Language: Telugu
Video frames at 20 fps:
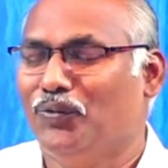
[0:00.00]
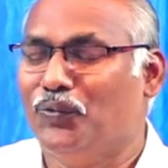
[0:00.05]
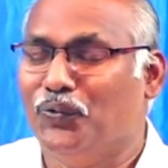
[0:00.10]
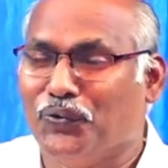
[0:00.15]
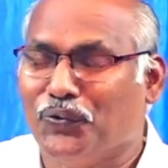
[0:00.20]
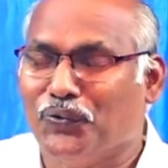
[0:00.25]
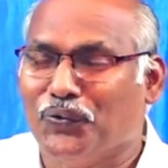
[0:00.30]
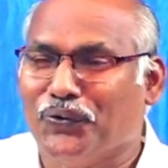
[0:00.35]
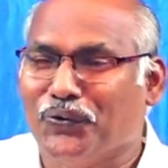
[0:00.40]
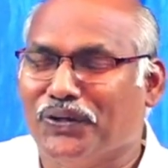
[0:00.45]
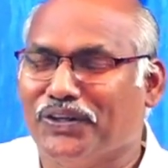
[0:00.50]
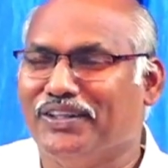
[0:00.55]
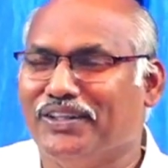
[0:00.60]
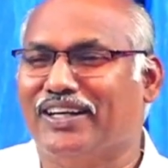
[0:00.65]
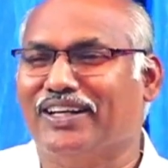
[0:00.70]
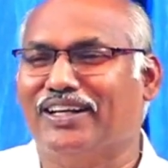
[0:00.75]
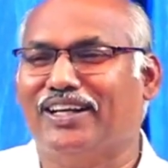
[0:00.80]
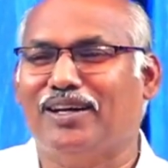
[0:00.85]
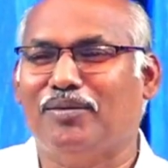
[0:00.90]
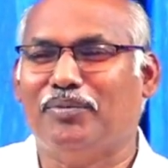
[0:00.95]
ఉంగొంగి
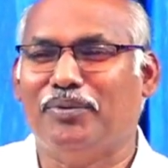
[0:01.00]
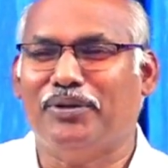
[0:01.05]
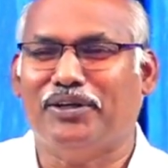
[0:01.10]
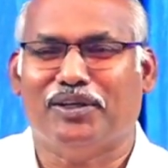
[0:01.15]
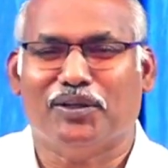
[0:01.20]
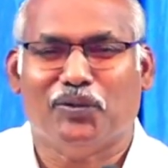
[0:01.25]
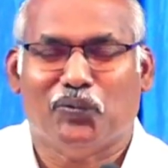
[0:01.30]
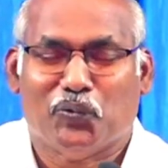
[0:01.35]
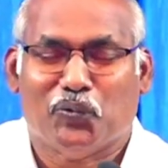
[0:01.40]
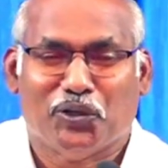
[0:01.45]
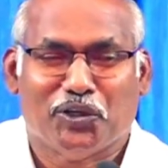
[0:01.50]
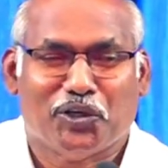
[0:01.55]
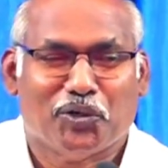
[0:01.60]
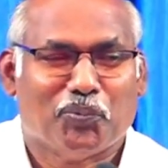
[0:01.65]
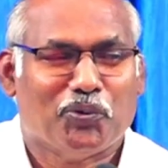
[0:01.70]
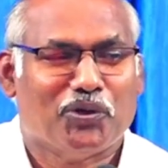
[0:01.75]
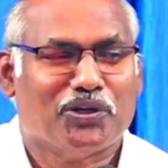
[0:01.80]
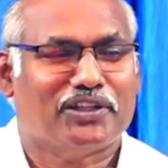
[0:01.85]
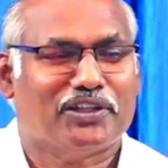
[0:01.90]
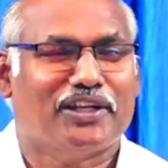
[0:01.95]
దండాలు పెట్టి
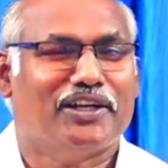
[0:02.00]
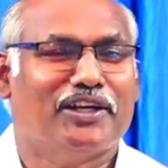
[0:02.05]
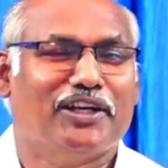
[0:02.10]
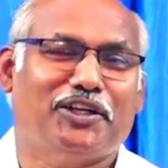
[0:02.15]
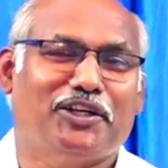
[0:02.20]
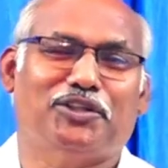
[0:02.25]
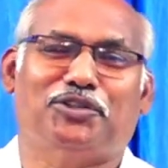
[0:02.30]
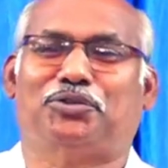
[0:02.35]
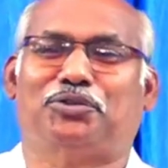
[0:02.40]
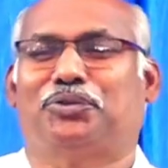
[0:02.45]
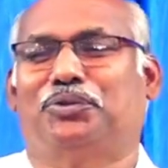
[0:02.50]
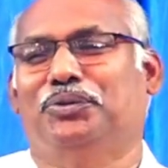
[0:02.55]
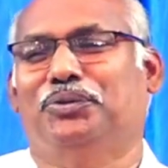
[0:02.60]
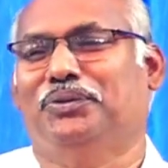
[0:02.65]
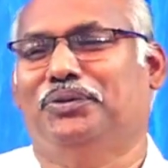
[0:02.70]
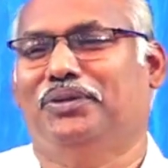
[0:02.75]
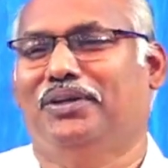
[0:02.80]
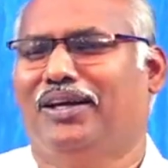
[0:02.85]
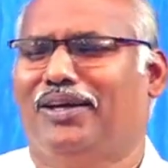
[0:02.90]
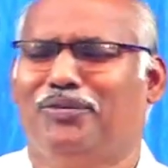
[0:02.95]
ఉనికిపోతా నటిస్తూ
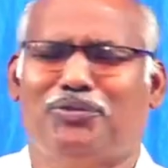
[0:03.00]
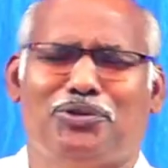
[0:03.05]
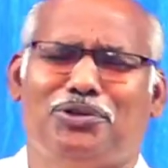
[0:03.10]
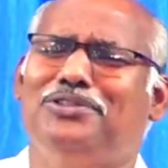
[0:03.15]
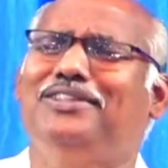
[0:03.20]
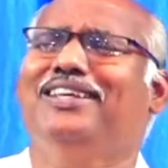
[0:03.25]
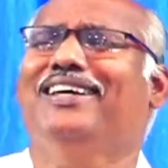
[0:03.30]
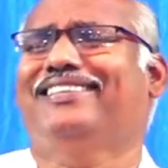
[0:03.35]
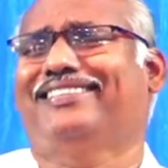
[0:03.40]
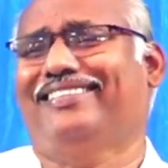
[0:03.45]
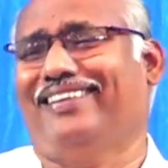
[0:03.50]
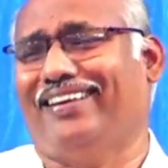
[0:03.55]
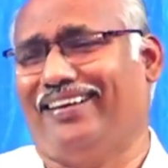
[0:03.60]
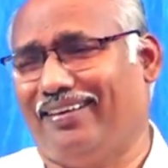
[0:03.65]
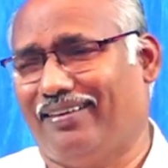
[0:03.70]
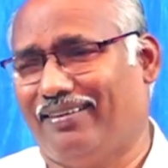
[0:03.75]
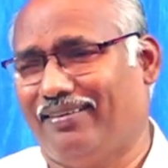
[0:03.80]
వద్దు అసలు